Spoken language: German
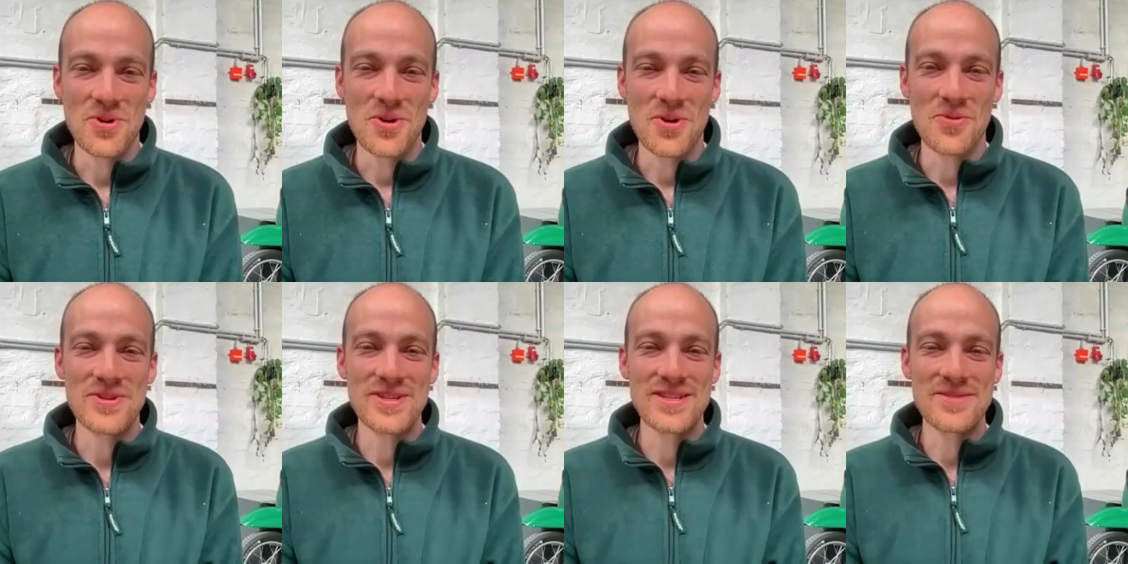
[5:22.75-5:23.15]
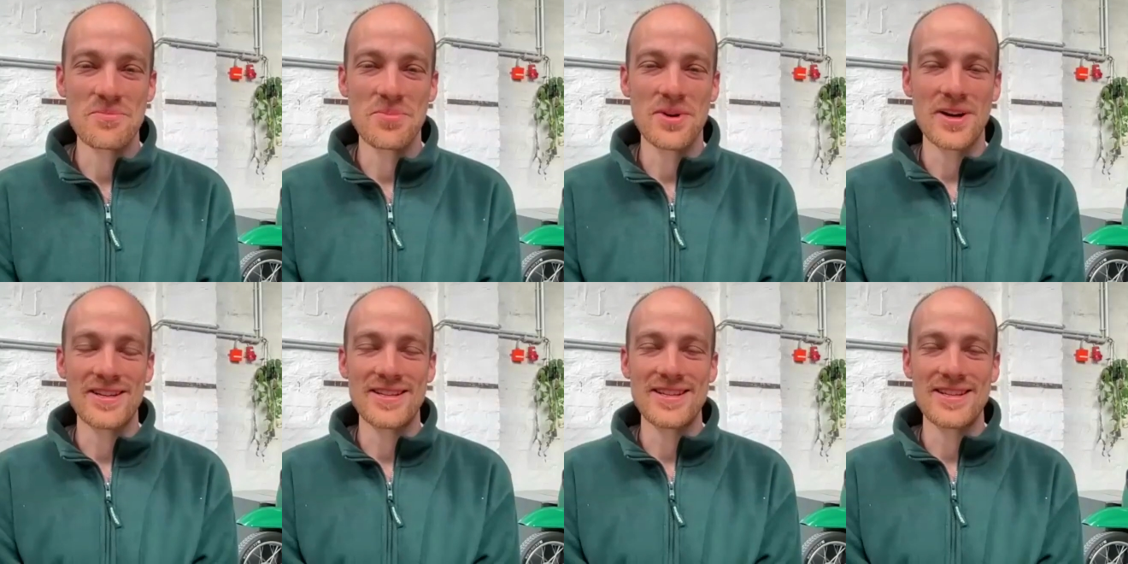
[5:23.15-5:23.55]
auf
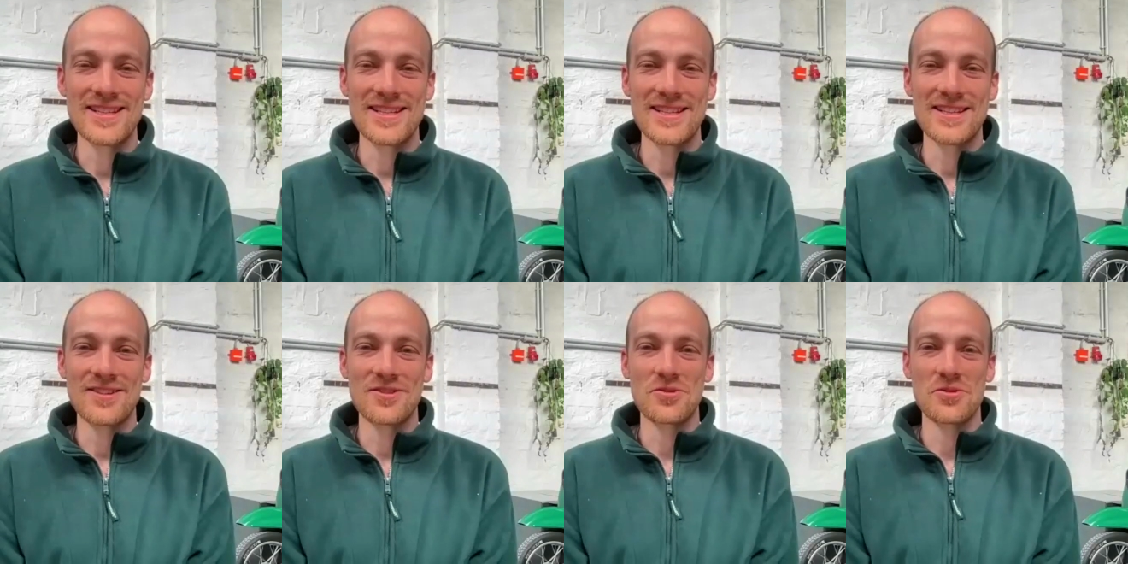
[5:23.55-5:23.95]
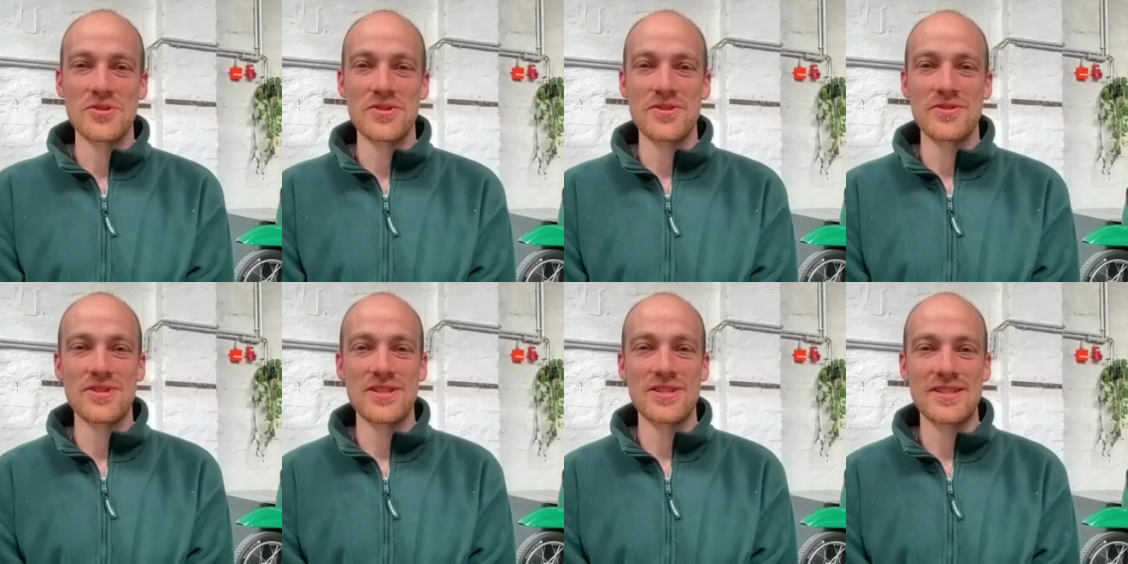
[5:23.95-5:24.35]
diesem Planeten
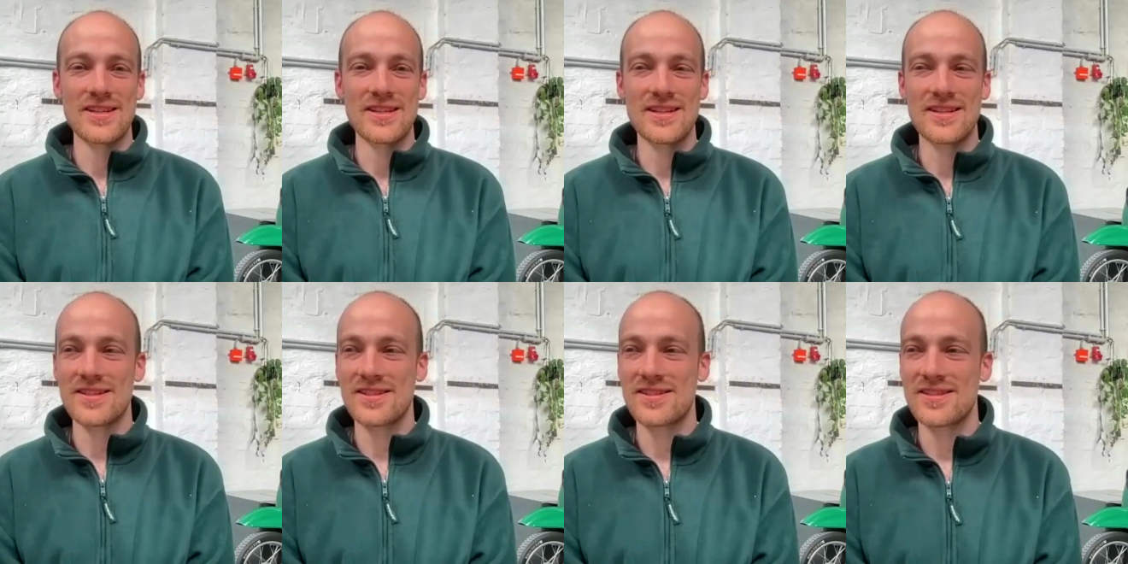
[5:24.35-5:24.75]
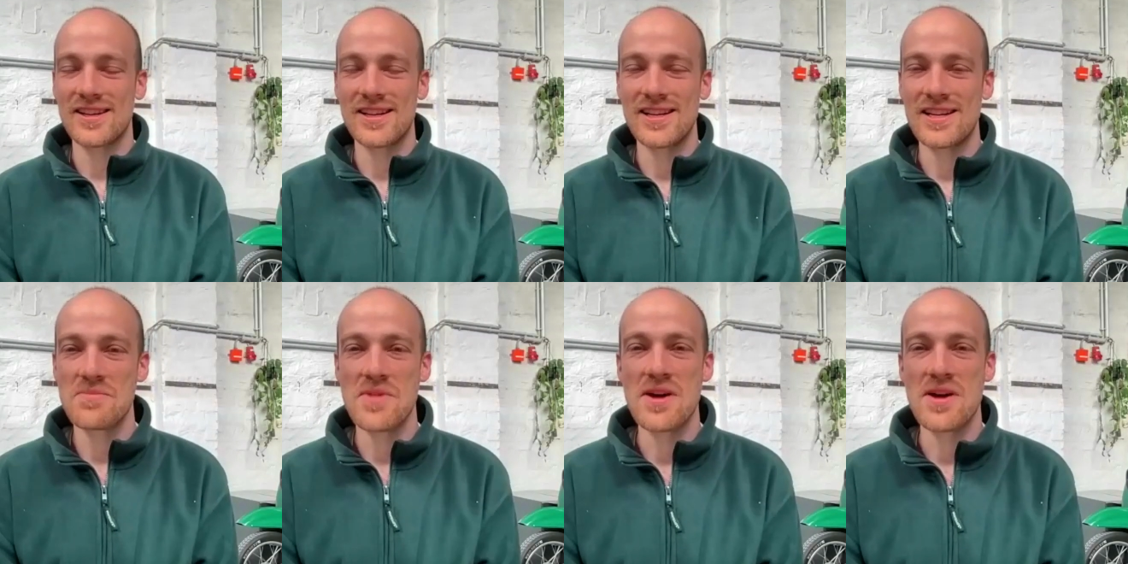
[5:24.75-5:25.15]
und wir sehen, dass der
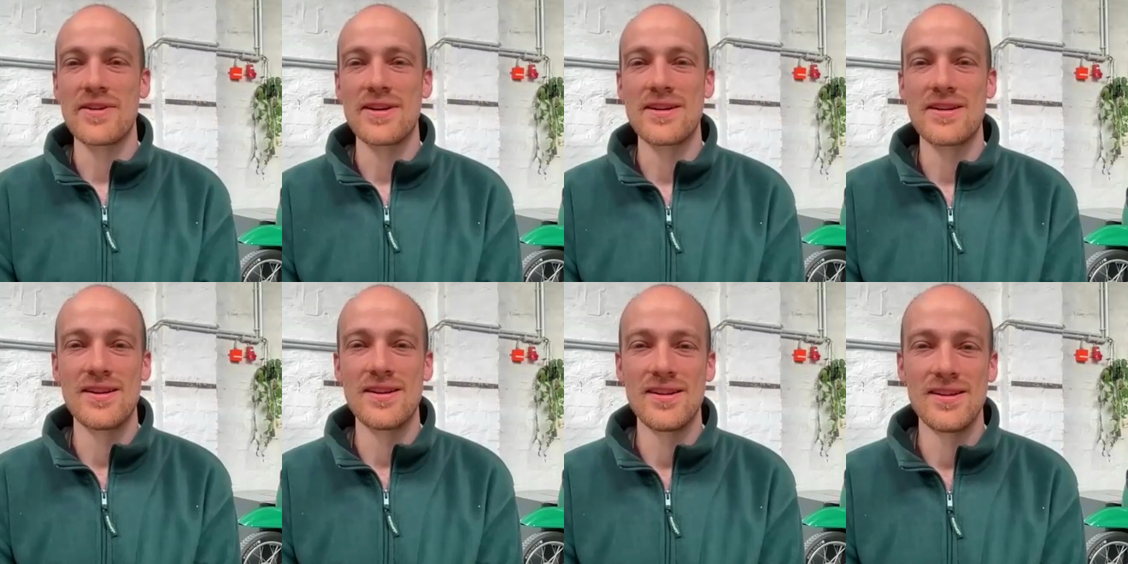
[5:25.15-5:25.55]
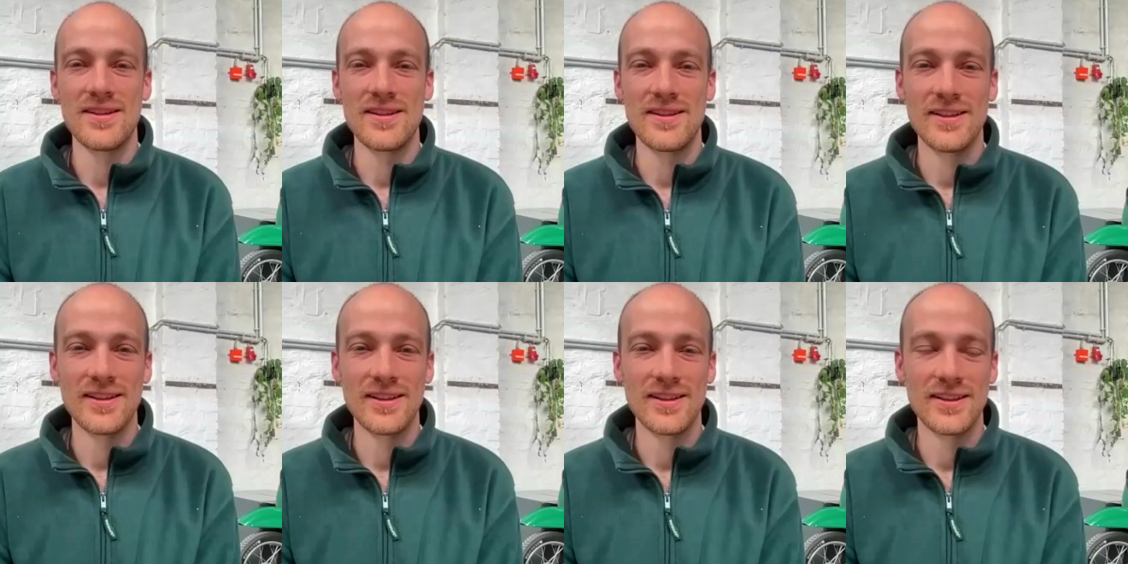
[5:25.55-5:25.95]

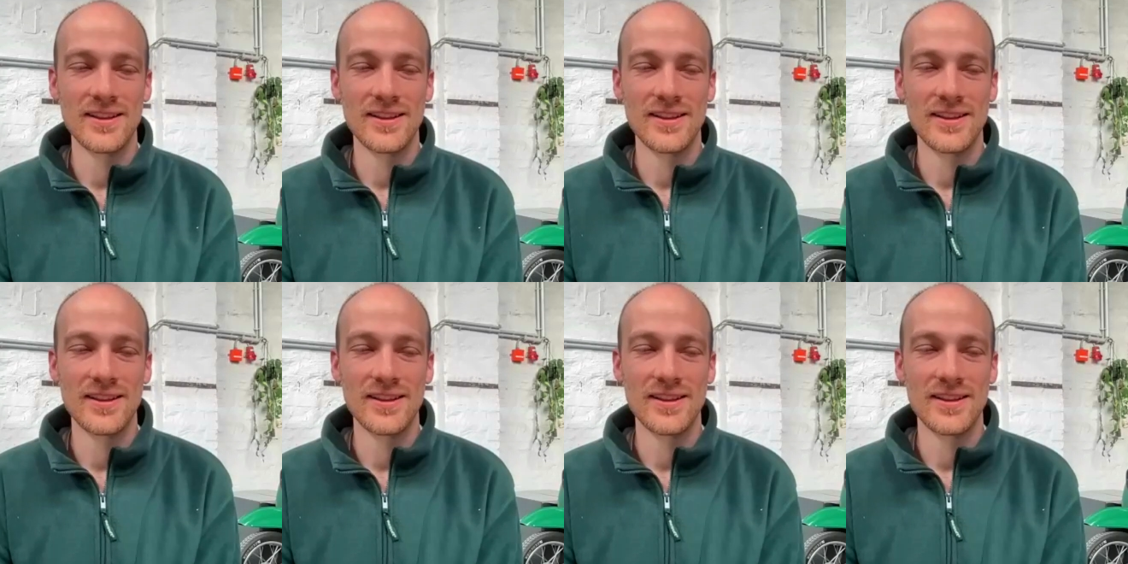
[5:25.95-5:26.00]
Klimawandel